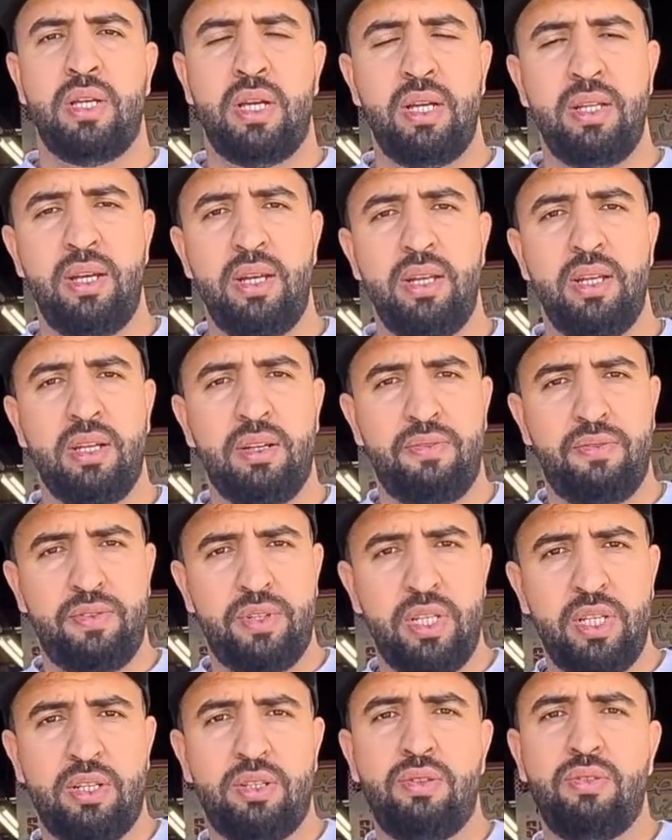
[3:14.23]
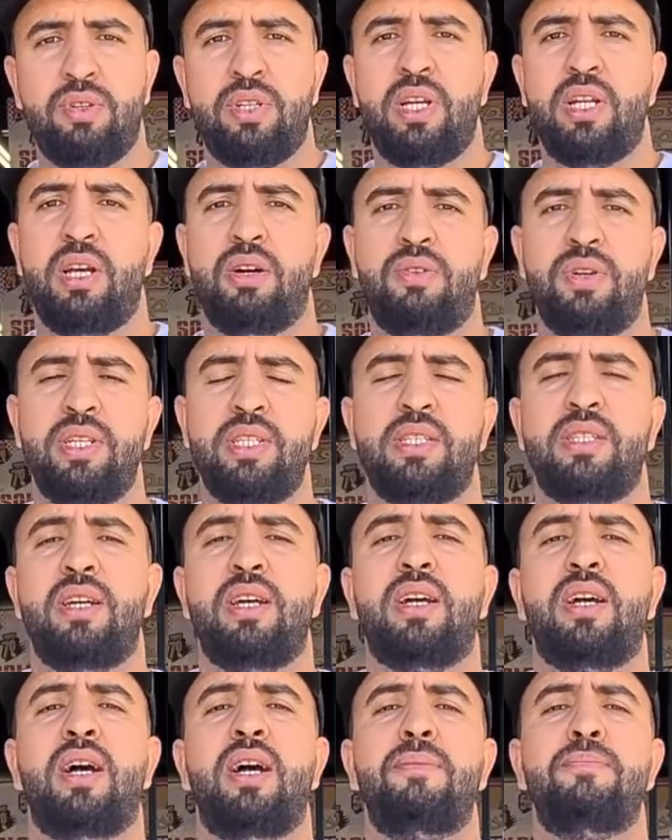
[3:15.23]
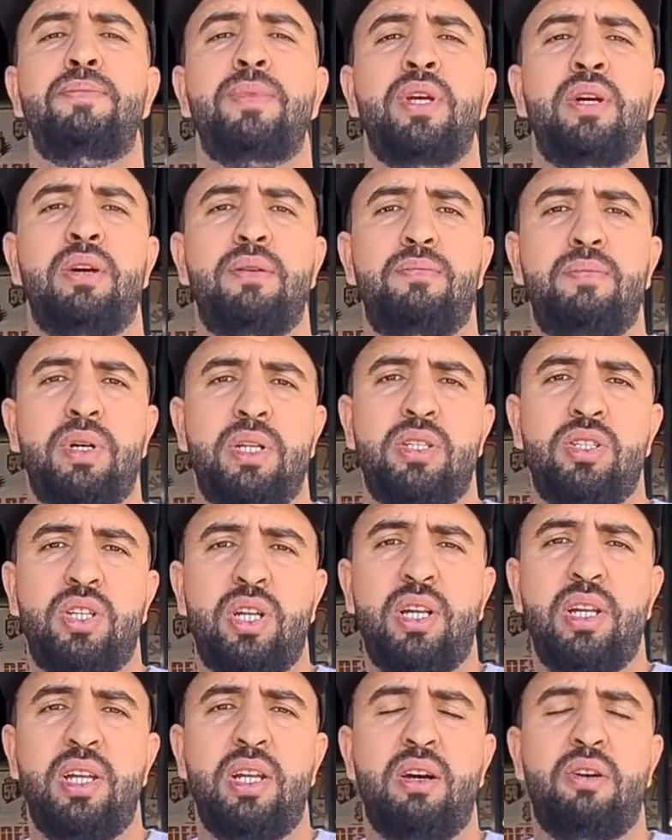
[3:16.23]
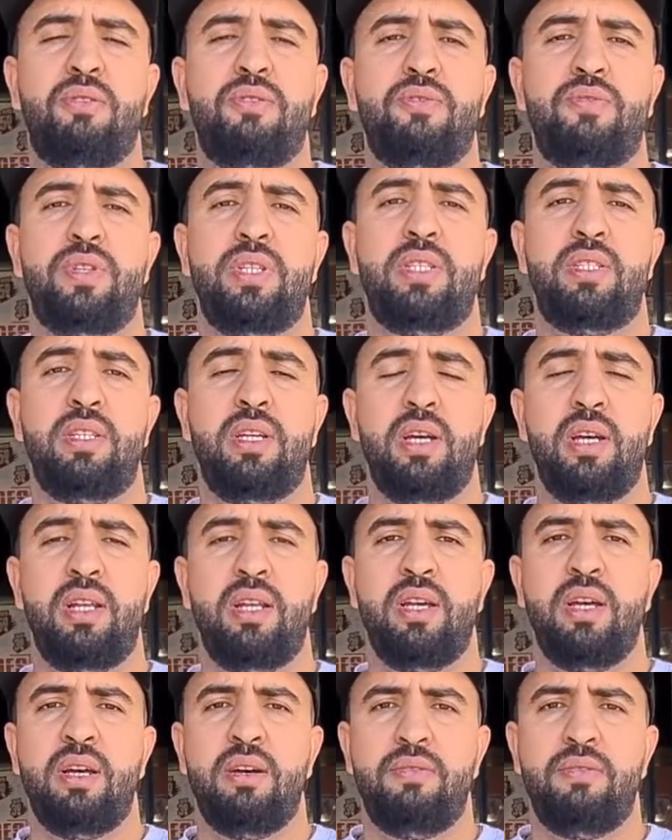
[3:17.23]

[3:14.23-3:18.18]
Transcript: كذلك في التيك توك ديالها وانستغرام متجر ليلى اوفيسيال